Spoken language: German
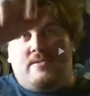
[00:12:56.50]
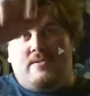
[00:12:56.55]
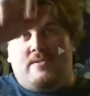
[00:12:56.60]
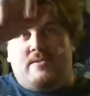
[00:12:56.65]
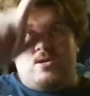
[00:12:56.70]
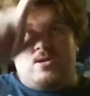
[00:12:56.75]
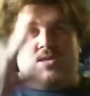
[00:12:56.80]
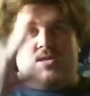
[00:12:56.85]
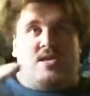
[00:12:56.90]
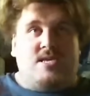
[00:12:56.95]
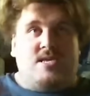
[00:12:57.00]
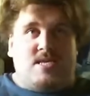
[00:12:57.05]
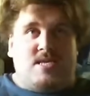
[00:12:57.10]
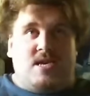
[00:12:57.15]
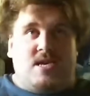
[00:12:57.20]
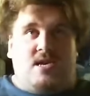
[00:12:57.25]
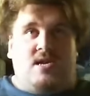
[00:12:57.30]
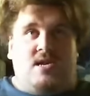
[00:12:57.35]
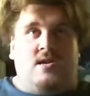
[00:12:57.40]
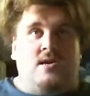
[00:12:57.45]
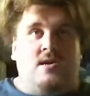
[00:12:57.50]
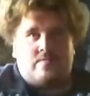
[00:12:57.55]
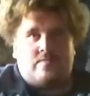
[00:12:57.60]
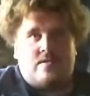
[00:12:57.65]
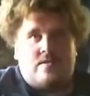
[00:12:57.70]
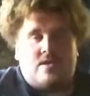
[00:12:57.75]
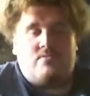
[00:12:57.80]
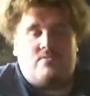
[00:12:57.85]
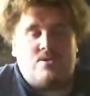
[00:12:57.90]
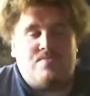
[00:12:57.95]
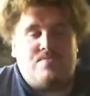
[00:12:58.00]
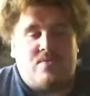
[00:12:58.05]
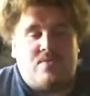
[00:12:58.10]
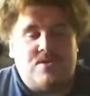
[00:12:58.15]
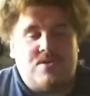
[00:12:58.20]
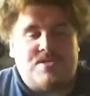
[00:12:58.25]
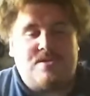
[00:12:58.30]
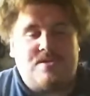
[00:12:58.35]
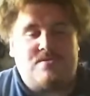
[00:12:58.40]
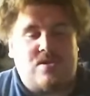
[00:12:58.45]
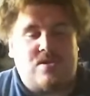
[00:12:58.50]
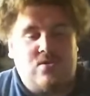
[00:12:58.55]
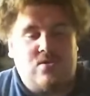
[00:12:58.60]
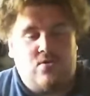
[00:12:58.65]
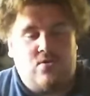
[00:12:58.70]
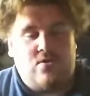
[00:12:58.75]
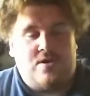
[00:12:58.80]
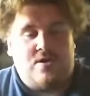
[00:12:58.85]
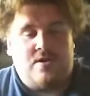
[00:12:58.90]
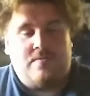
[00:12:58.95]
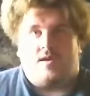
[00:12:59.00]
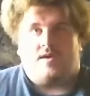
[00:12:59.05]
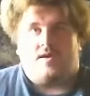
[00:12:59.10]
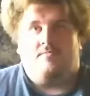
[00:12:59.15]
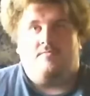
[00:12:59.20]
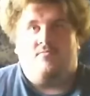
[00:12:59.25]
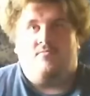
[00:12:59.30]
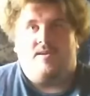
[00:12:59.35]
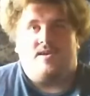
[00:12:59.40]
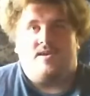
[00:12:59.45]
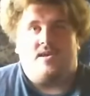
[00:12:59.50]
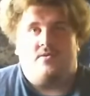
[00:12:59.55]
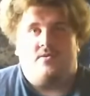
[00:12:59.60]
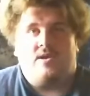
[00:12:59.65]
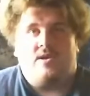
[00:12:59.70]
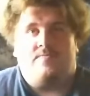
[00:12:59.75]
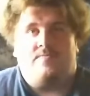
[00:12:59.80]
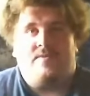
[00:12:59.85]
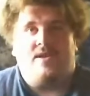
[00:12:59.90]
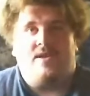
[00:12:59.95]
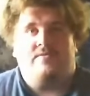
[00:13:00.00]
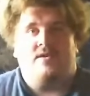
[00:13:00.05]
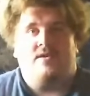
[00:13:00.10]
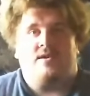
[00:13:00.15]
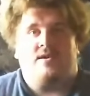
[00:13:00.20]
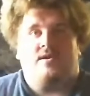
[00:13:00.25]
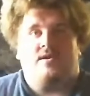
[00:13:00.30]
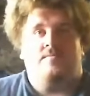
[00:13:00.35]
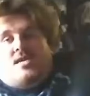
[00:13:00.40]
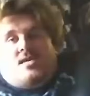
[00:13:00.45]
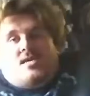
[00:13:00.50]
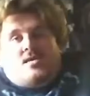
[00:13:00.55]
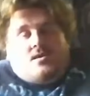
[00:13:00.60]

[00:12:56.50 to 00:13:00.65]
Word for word: Es war ein Riss drinnen. Ich muss mal kurz ja. aufs Klo, Leute. Kann einen Moment dauern, ich bin gleich wieder da.